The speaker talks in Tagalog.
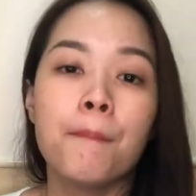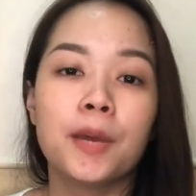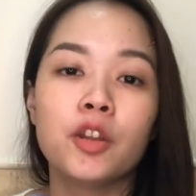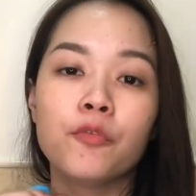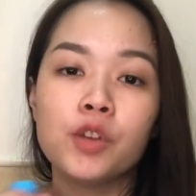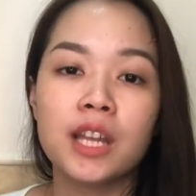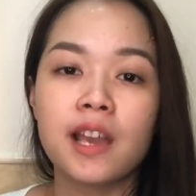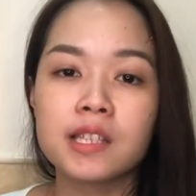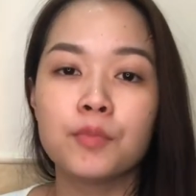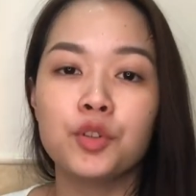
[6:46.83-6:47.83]
Pero if walang
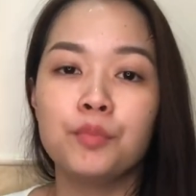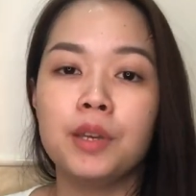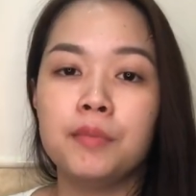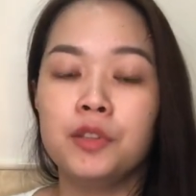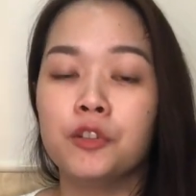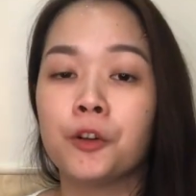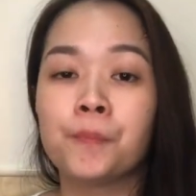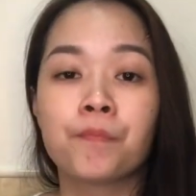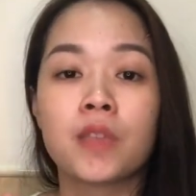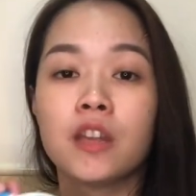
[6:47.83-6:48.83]
eczema yung baby nyo,
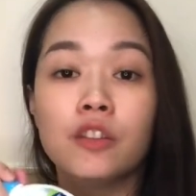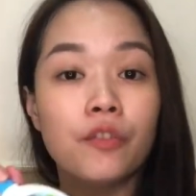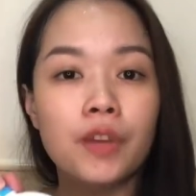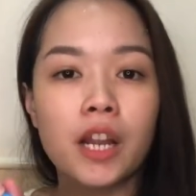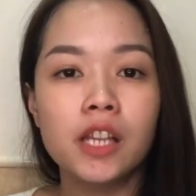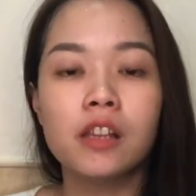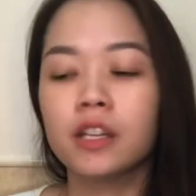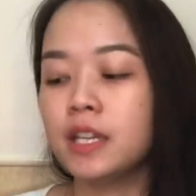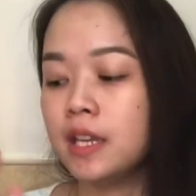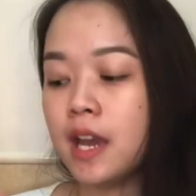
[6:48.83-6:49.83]
you're very
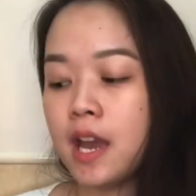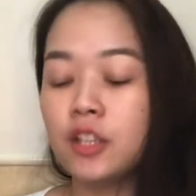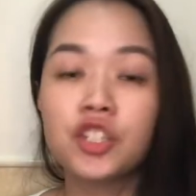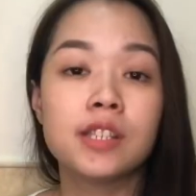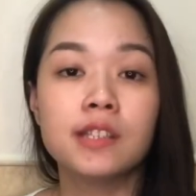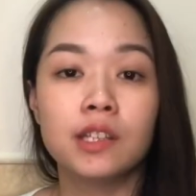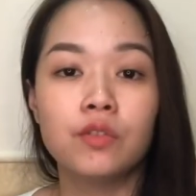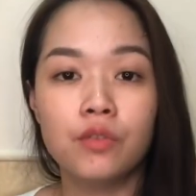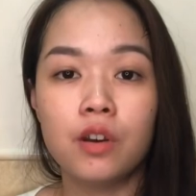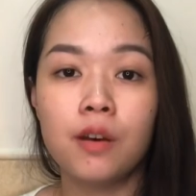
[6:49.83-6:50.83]
lucky and just stick
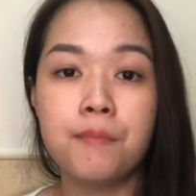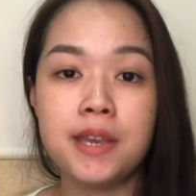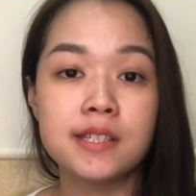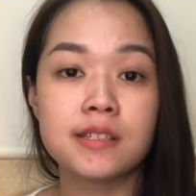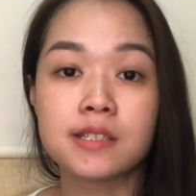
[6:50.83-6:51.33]
to the basic